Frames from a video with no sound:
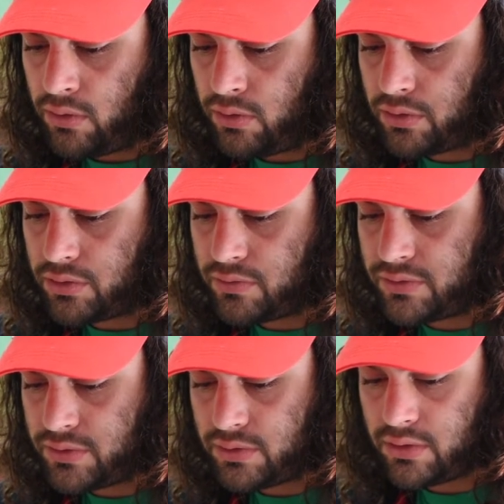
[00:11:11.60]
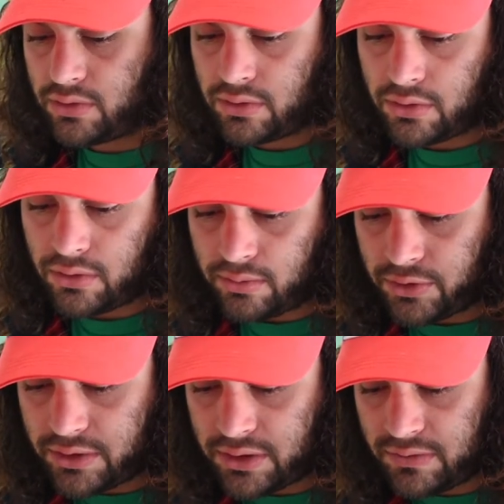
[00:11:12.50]
On retrouve ce
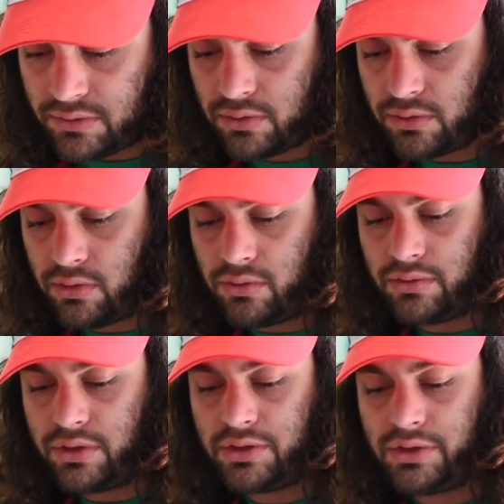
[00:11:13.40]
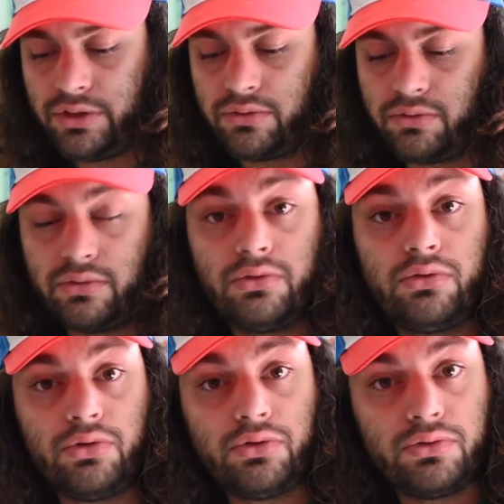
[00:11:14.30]
motif sur le logo des JO
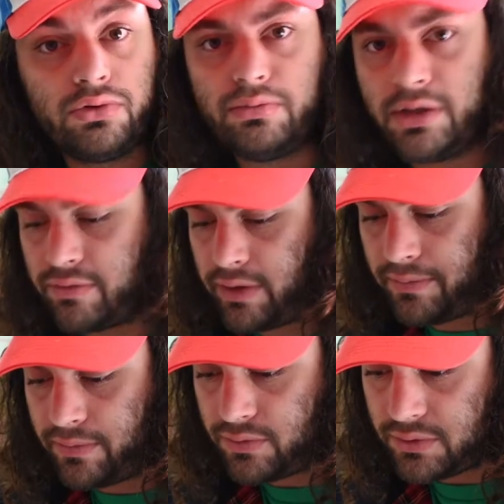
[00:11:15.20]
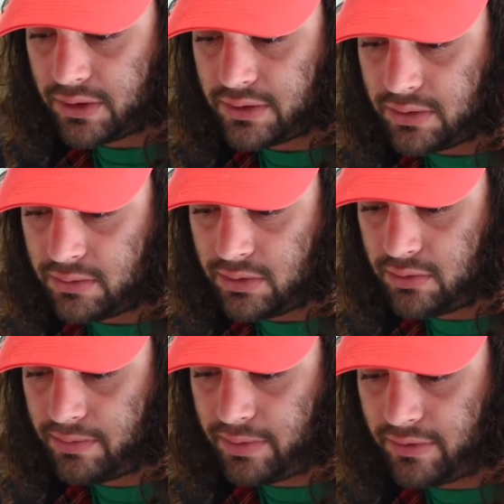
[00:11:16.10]
Tokyo 2020. Donc là c'est
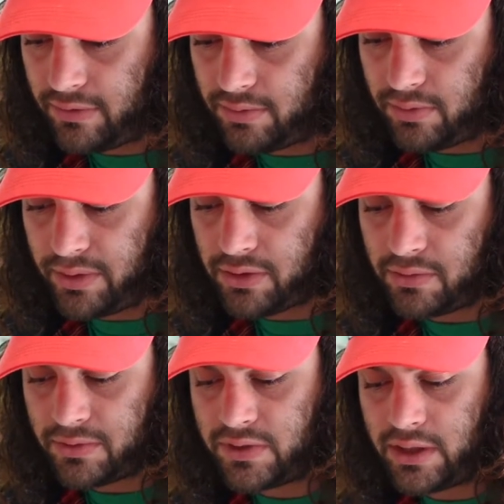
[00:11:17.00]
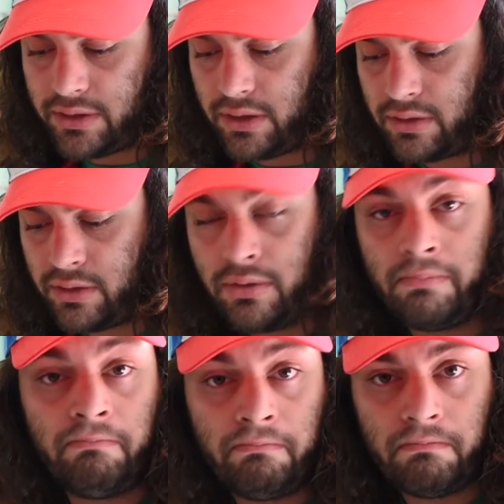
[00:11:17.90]
plutôt parfait pour bien commencer l'année.
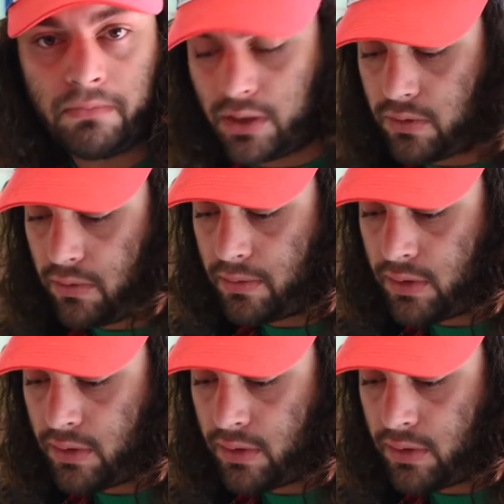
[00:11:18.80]
D'accord.